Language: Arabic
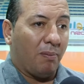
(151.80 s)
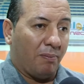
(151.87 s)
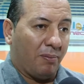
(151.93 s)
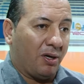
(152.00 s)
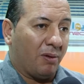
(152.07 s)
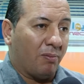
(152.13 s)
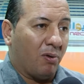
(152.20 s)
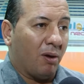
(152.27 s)

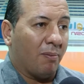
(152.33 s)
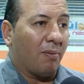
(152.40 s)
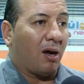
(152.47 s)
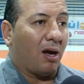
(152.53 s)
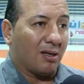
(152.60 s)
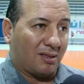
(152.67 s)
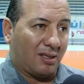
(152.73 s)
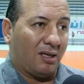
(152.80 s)
مينيموم
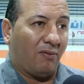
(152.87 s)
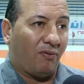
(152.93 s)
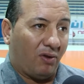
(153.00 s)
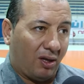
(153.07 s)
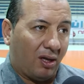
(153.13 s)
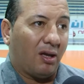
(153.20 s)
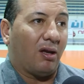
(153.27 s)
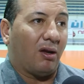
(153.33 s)
خالصين
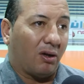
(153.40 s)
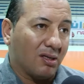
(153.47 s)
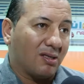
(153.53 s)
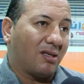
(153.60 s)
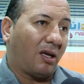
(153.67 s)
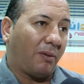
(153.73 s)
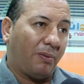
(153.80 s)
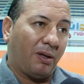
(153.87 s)
في
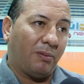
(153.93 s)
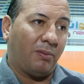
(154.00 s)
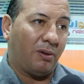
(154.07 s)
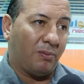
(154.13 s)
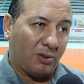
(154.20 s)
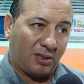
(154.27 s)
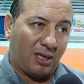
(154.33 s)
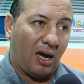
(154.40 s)
قسط كبير من
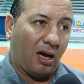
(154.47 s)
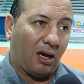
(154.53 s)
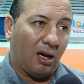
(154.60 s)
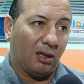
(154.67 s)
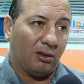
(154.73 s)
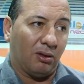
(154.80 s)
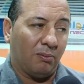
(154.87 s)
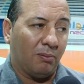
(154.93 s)

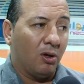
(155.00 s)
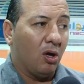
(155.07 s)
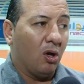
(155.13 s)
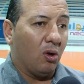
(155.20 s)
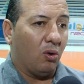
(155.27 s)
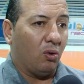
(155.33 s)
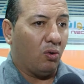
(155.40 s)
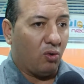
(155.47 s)
مستحقاتهم
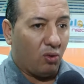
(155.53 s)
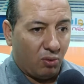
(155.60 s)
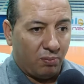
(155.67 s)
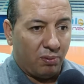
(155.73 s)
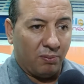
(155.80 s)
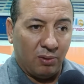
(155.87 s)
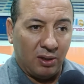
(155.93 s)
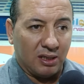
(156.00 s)

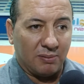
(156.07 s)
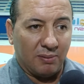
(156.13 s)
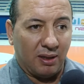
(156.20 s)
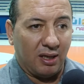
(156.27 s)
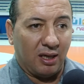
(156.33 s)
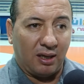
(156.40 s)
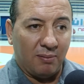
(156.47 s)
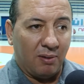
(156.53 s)
وبالمناسبه
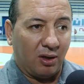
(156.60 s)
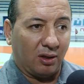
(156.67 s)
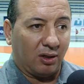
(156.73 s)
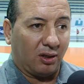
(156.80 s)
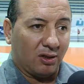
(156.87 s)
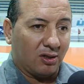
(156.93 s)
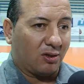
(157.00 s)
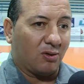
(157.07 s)
هذه كما قلت
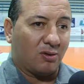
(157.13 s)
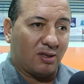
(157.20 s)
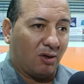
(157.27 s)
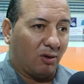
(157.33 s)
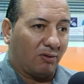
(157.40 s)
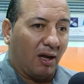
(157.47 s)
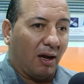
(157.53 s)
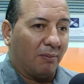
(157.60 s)
لك نشكر سي
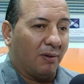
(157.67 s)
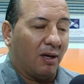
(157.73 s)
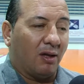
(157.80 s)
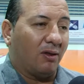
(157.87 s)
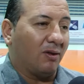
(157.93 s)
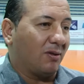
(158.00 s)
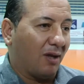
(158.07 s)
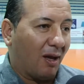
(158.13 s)
عبد
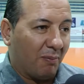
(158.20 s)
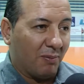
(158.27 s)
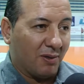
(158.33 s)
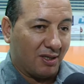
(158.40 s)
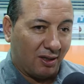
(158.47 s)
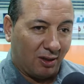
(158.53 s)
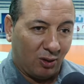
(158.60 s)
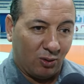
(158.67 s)
الناظر سي عبد
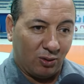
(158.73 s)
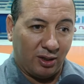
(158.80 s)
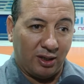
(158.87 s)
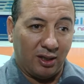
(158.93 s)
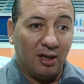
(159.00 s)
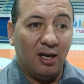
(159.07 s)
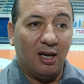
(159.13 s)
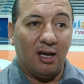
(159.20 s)
المجيد
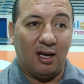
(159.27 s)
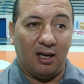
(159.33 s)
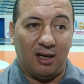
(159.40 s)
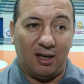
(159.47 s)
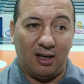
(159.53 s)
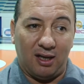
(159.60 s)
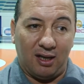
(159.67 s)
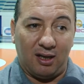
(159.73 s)
العودني
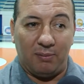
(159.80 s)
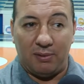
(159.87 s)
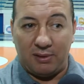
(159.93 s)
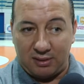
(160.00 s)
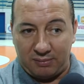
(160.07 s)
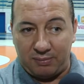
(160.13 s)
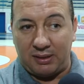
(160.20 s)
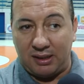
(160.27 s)
اللي
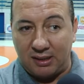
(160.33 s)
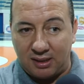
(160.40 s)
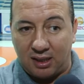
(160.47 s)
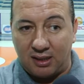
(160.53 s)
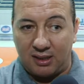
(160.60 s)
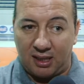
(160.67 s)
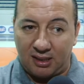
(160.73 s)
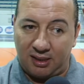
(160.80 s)

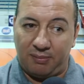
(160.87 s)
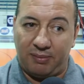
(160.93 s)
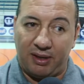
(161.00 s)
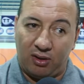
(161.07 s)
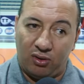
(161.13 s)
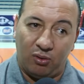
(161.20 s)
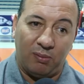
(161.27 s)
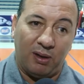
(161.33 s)
اتصال شخصي بي
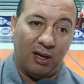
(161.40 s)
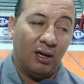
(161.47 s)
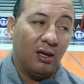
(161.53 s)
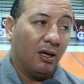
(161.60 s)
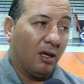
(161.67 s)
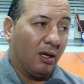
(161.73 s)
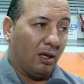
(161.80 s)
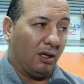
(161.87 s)
اليوم
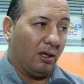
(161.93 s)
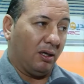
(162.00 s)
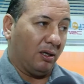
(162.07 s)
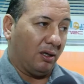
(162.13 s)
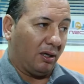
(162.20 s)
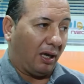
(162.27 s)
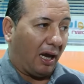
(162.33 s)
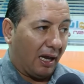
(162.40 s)

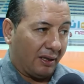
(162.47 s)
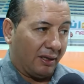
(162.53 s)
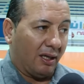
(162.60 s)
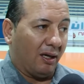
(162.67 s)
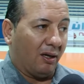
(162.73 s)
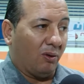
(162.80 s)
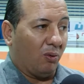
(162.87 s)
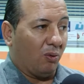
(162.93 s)
آه،
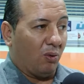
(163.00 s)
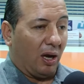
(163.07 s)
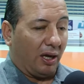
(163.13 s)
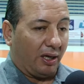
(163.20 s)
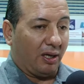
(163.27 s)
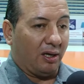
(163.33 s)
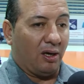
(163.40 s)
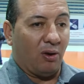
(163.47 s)
قعدنا
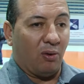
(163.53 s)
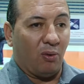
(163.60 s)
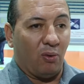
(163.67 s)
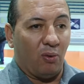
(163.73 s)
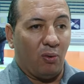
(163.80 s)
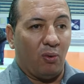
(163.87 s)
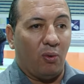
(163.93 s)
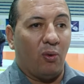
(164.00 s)
وحكينا
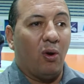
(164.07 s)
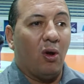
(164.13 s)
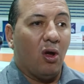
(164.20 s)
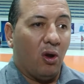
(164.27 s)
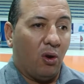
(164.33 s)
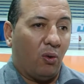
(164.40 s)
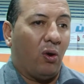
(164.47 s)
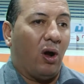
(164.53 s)
و...
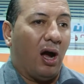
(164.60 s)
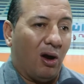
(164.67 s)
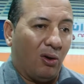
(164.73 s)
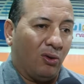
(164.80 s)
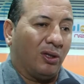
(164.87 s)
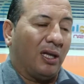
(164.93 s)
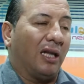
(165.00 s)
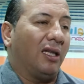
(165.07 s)

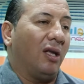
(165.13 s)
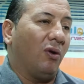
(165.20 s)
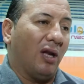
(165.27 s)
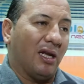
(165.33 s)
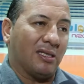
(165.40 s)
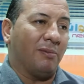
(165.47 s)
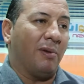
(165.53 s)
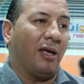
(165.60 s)
ويحاولوا نتعداو
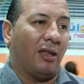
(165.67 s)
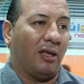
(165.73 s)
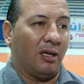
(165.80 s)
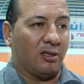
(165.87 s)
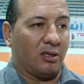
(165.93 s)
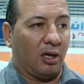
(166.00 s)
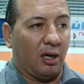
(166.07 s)
الازمه هذه ان شاء